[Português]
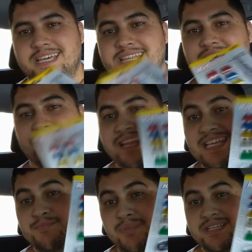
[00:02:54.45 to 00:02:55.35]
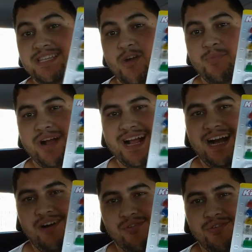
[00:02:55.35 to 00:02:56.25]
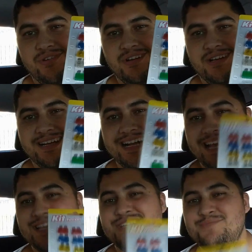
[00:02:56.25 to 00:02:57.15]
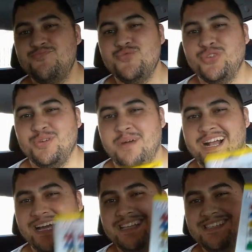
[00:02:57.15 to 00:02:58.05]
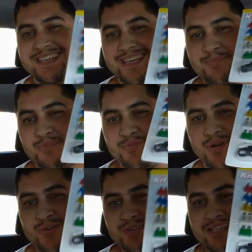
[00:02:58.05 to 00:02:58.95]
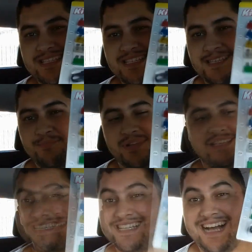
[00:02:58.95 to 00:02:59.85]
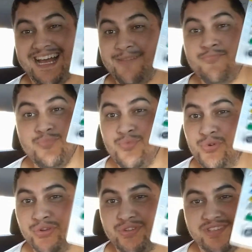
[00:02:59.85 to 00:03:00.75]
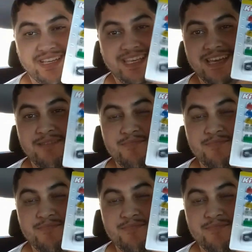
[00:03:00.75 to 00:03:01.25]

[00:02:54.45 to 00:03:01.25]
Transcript: Então ela é especial para carro. Cara, achei muito bacana isso aqui por uma coisa simples. cara, muito, isso aqui é